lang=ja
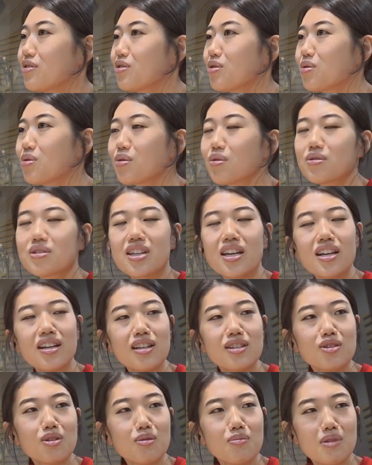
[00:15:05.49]
ちょっと生
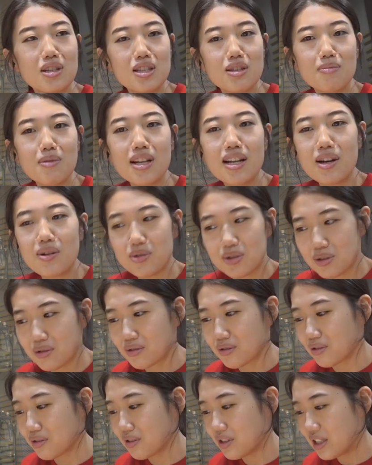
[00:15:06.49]
活を見つめ直
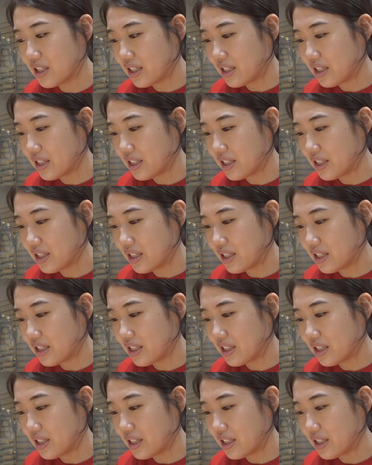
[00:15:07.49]
そうと